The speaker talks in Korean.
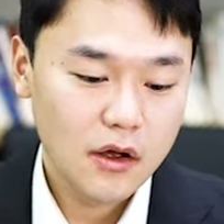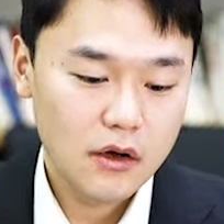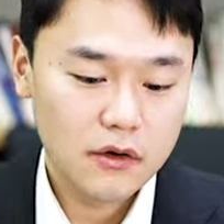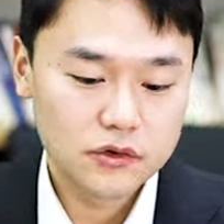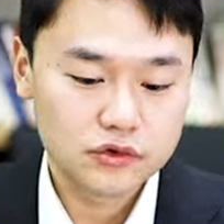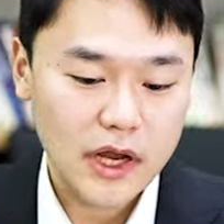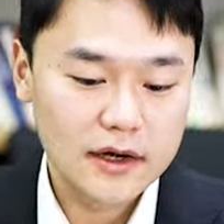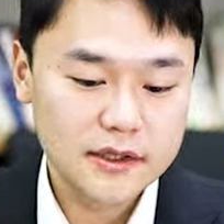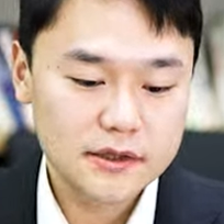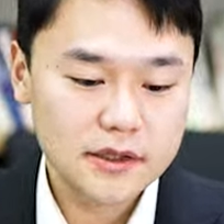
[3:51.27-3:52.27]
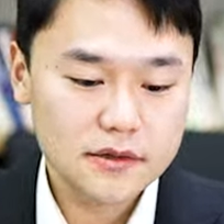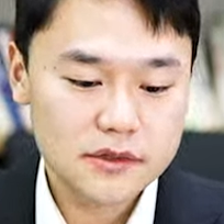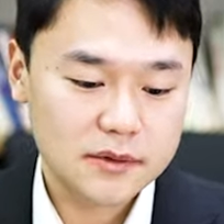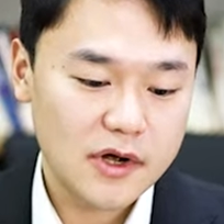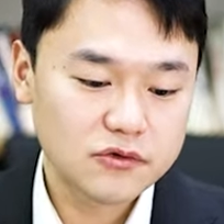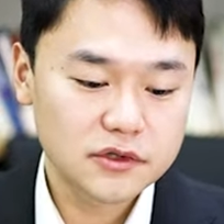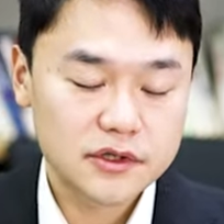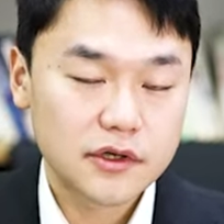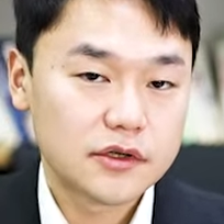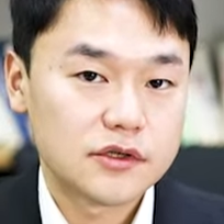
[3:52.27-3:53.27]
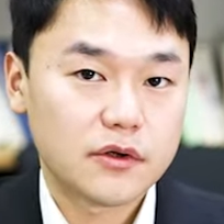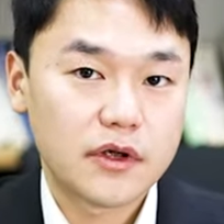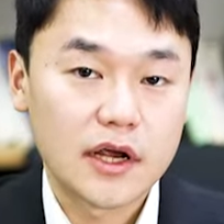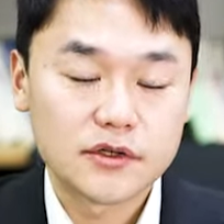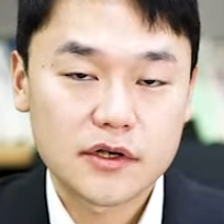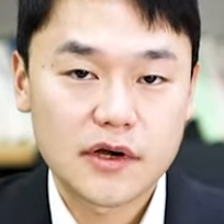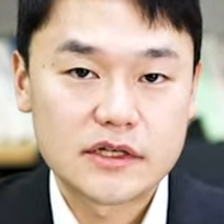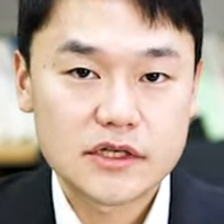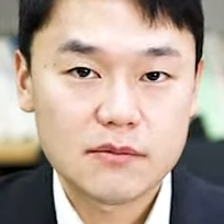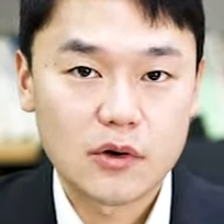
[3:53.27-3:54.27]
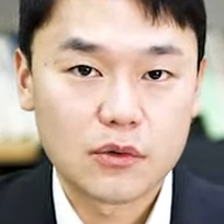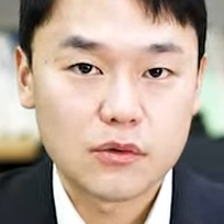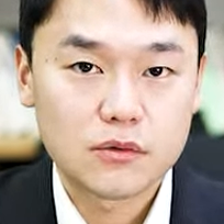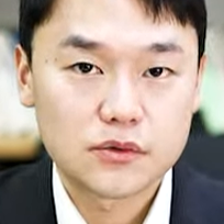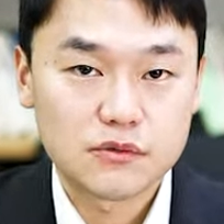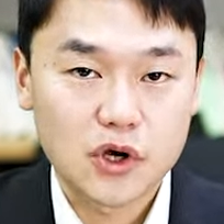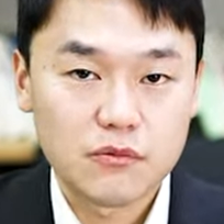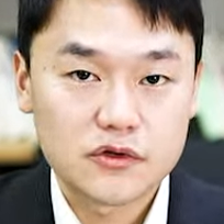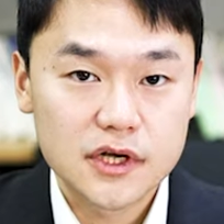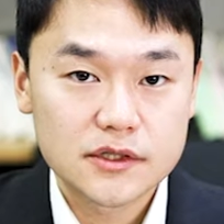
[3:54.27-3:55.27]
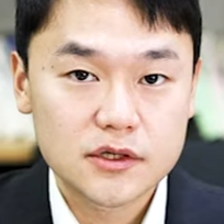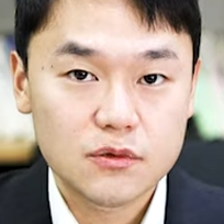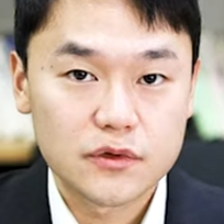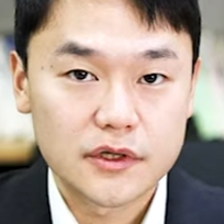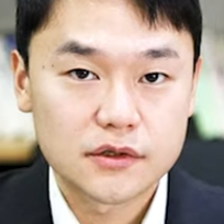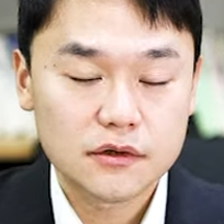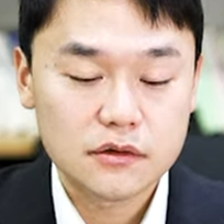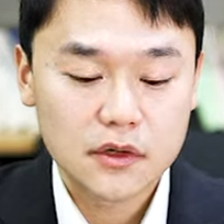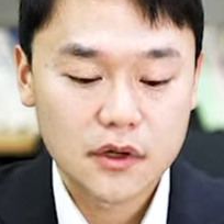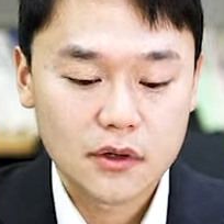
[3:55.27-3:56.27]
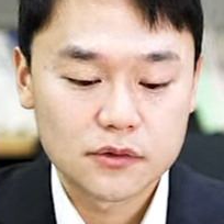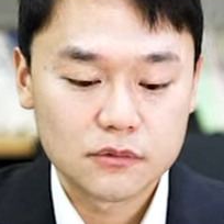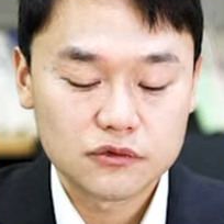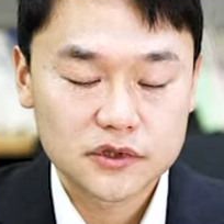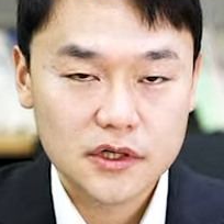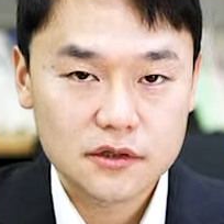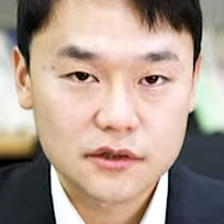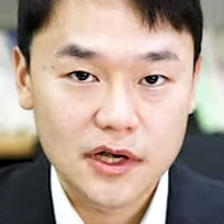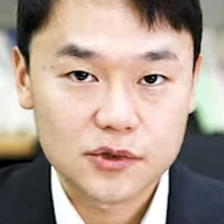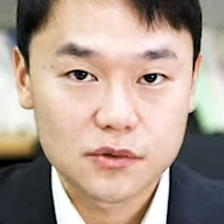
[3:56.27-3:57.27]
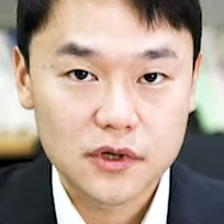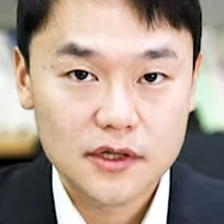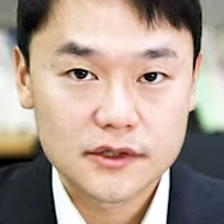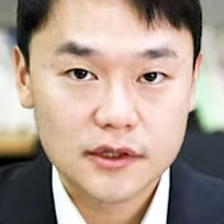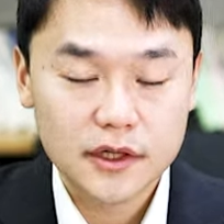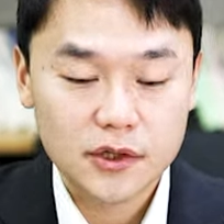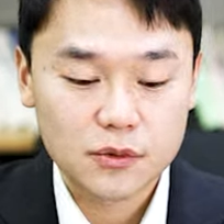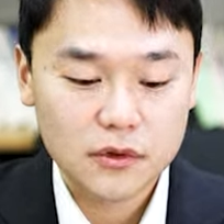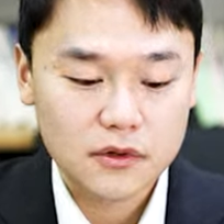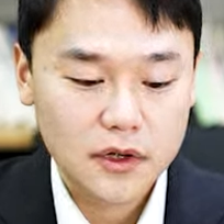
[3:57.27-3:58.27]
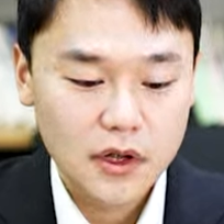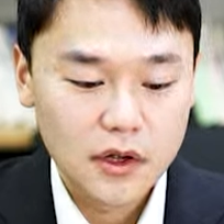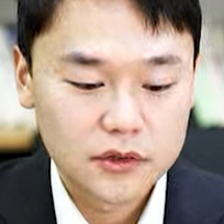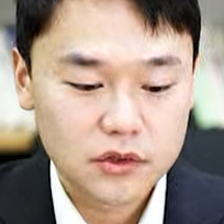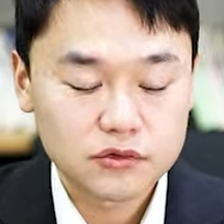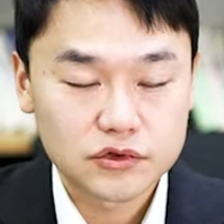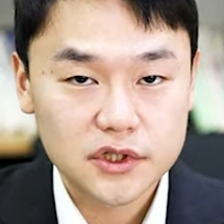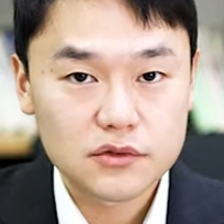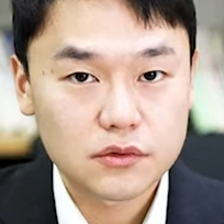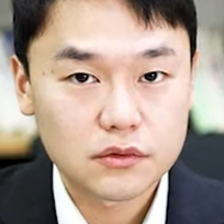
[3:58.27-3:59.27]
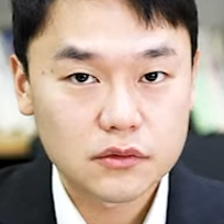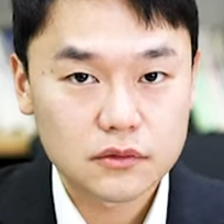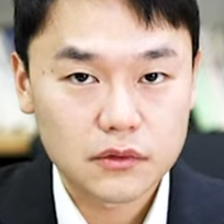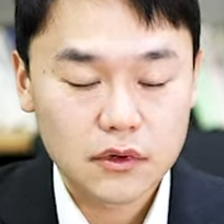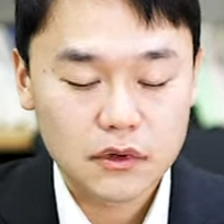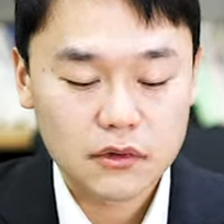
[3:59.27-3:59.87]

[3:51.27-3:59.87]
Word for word: 어, 알리 측에서 지금 한국 시장에 대해서 굉장히 관심이 많고 좀 점유율 상승을 위해서 어, 좀 투자를 약속을 한 상태이고요. 저는 구체적으로